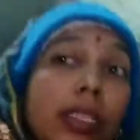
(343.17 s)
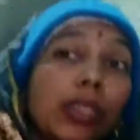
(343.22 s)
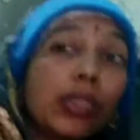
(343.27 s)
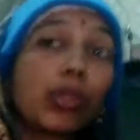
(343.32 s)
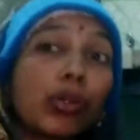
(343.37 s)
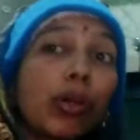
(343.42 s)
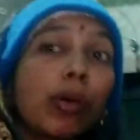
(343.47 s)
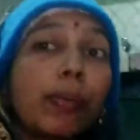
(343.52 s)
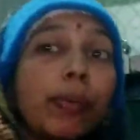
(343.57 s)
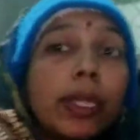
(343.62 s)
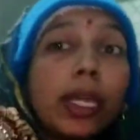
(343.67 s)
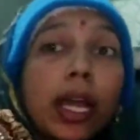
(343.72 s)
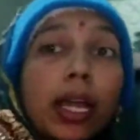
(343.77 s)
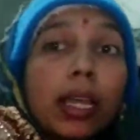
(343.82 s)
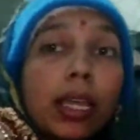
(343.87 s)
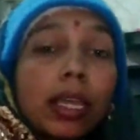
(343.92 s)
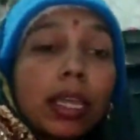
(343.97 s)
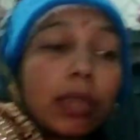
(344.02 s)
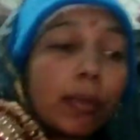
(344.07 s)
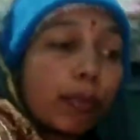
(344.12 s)
तो अभी
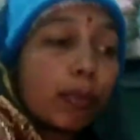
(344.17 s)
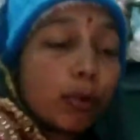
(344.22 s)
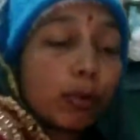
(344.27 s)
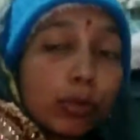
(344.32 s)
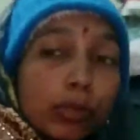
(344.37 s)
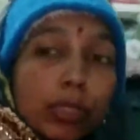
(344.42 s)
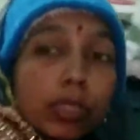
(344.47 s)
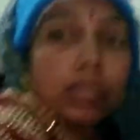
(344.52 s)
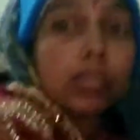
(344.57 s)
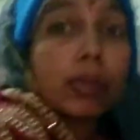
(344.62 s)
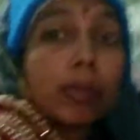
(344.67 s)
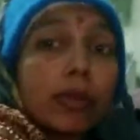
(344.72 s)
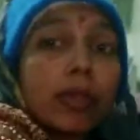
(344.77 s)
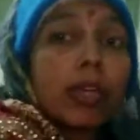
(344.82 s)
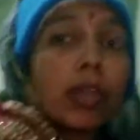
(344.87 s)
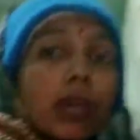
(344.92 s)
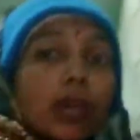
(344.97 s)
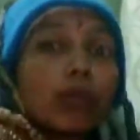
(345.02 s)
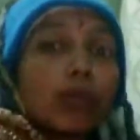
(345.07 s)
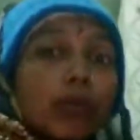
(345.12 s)
आगे की प्रोसेस अभी
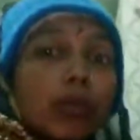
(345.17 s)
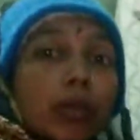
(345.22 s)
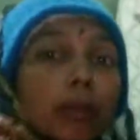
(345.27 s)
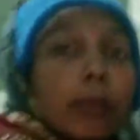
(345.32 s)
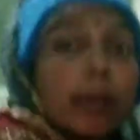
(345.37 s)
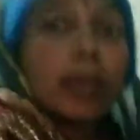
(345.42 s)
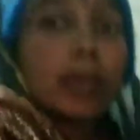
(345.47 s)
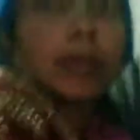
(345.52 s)
करूंगी मैं